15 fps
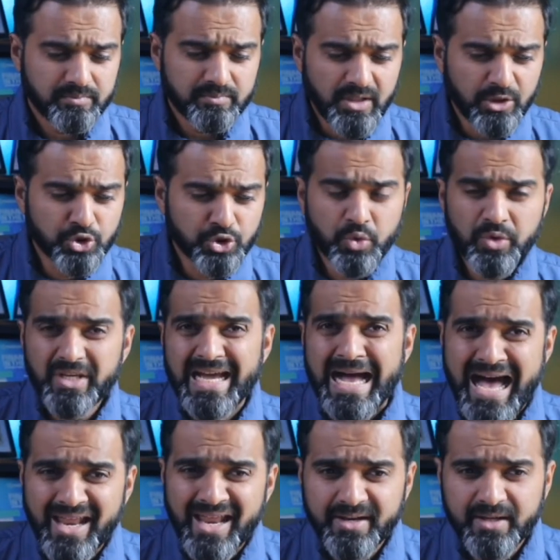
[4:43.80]
जो उनकी
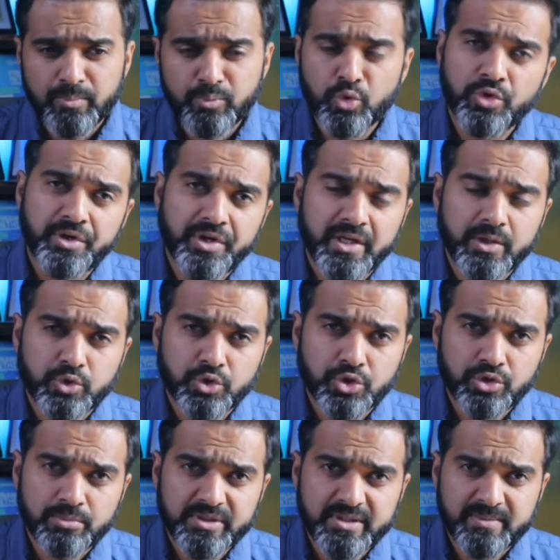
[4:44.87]
हान कम्युनिटी है उसके
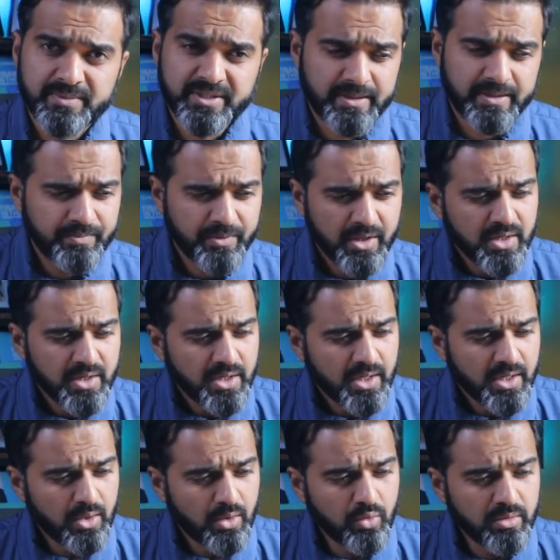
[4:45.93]
जो मुस्लिम्स हैं
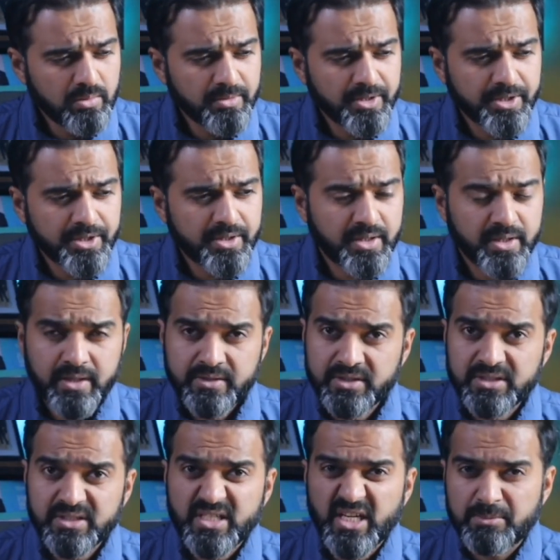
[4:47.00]
उनमें
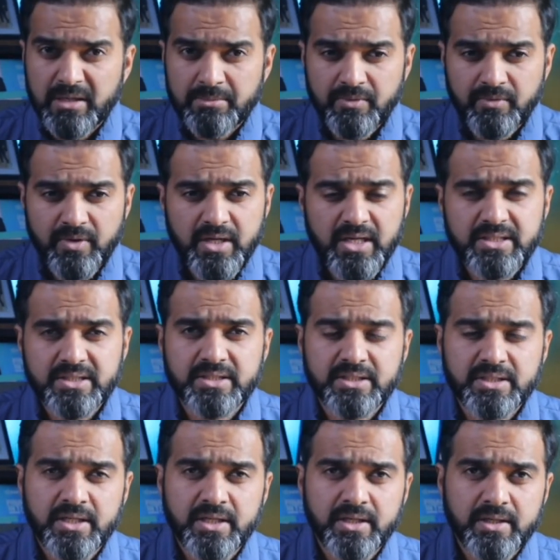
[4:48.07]
हजरत साद बिन नबी
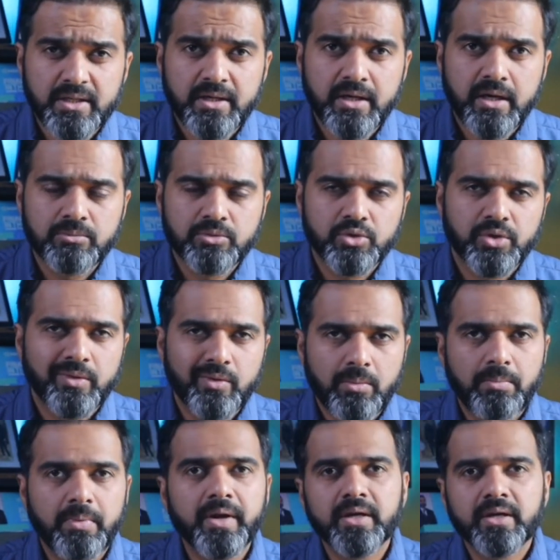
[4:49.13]
वक़ास का नाम जो है वो
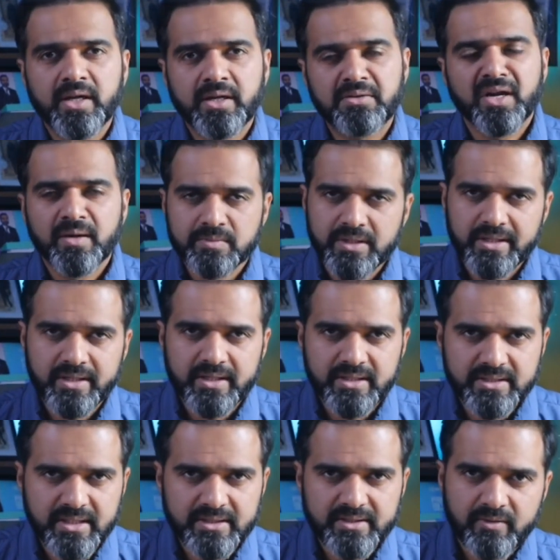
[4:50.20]
बड़े एहतराम से लिया
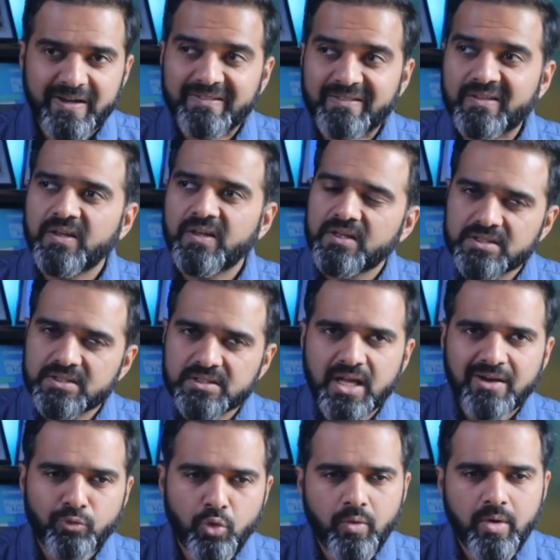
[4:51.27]
जाता है कहते हैं कि
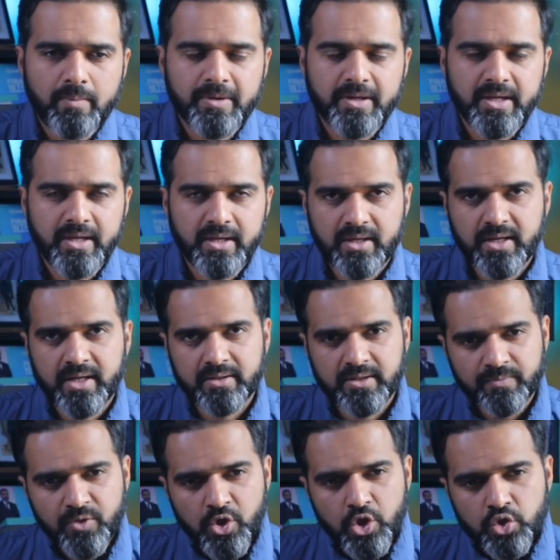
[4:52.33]
इस्लाम वो वहाँ पर लेकर आए थे
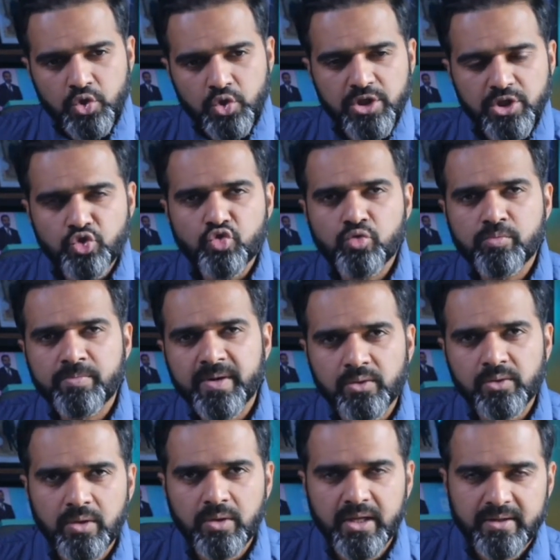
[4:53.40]
सो ये जो
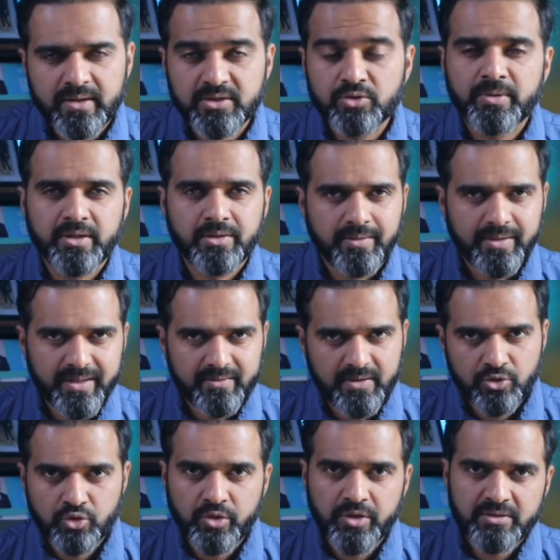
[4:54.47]
उबैदुल्ला हज़रत उबैदुल्ला
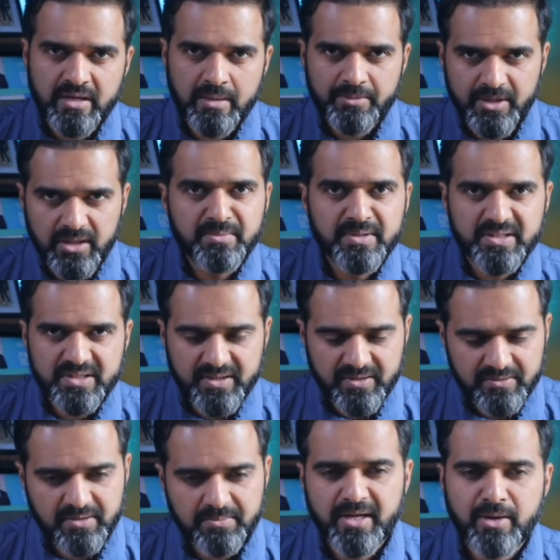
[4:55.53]
थे जो एक ताबीन में से
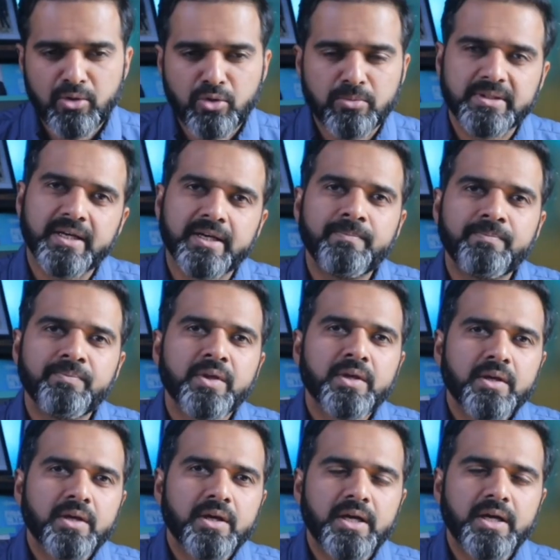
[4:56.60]
एक थे मैंने आपको बताया
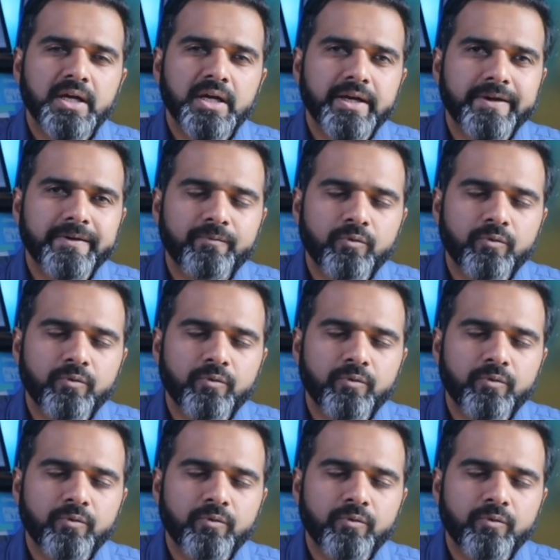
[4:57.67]
आ,